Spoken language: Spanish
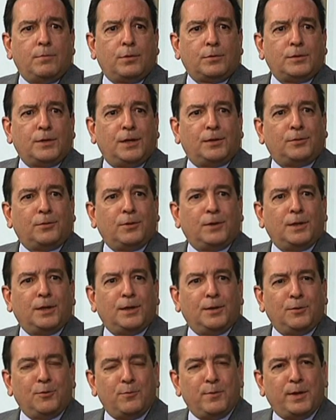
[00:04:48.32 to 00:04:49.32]
por cierto, en
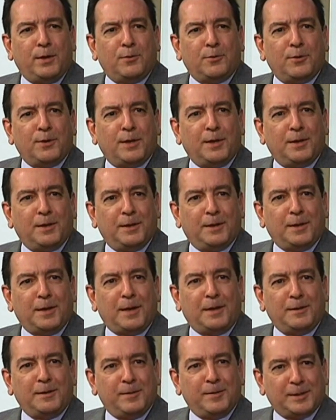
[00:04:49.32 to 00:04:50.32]
el número de
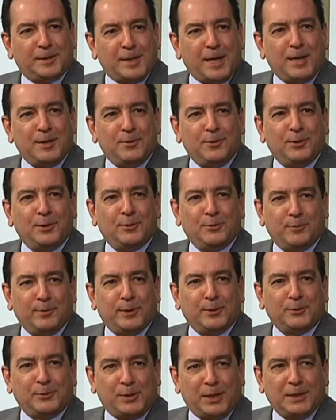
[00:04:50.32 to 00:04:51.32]
aniversario, el
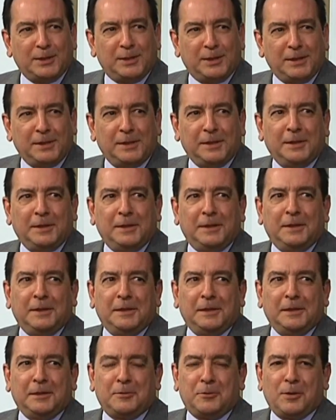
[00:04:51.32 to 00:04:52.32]
número 13,
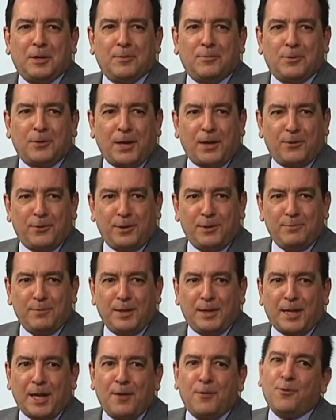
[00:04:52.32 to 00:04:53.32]
el colaborador
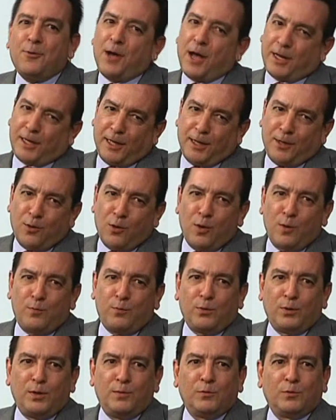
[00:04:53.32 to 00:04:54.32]
invitado a quien no le
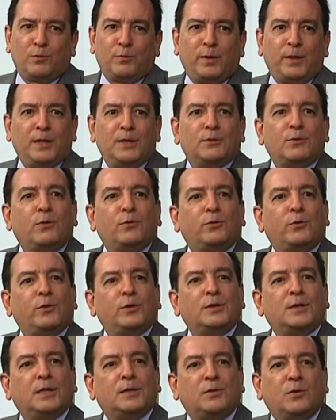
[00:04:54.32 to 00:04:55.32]
pudimos pedir su
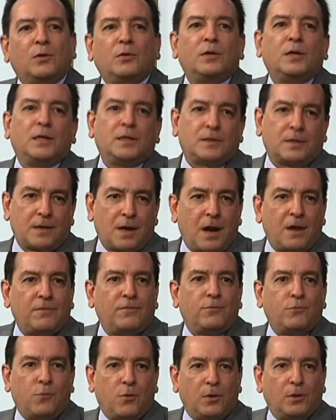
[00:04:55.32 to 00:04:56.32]
autorización es
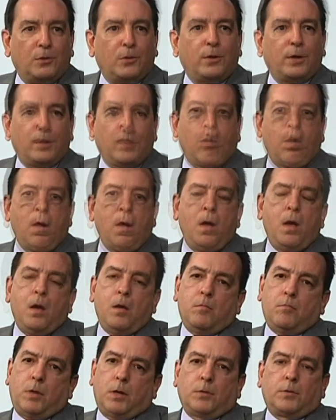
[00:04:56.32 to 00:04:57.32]
Ralph Waldo Emerson.
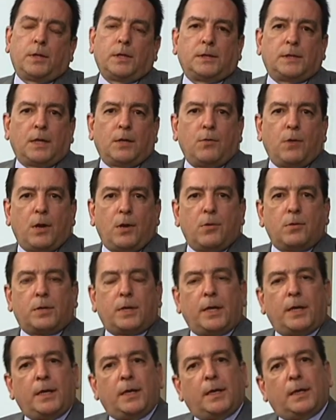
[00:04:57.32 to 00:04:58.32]
Bueno, desde luego
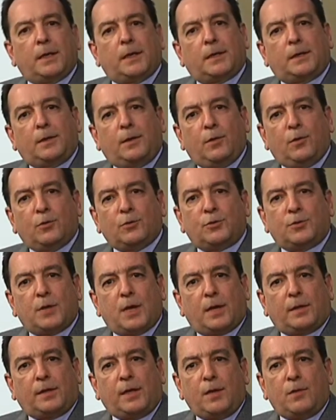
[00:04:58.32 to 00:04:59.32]
que los
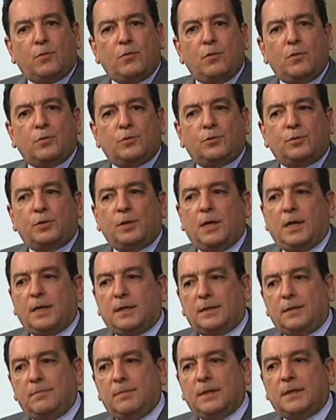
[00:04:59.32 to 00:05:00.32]
artículos y
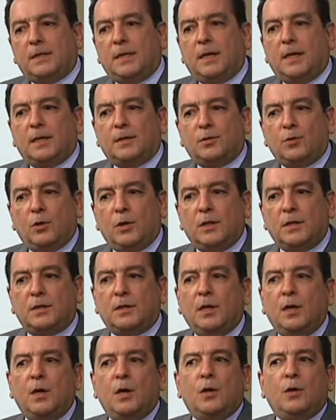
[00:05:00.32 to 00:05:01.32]
las
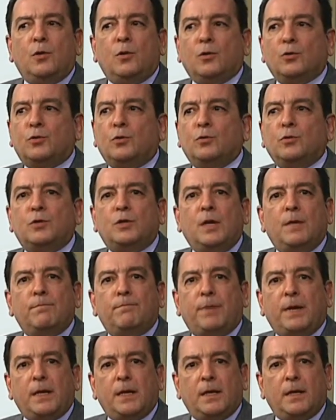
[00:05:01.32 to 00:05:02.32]
investigaciones no son
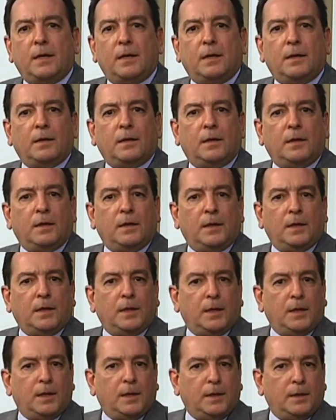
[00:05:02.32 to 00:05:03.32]
siempre
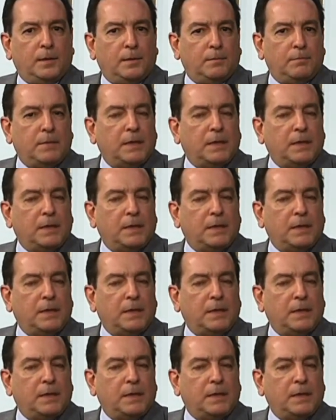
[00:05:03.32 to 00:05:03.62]
eh,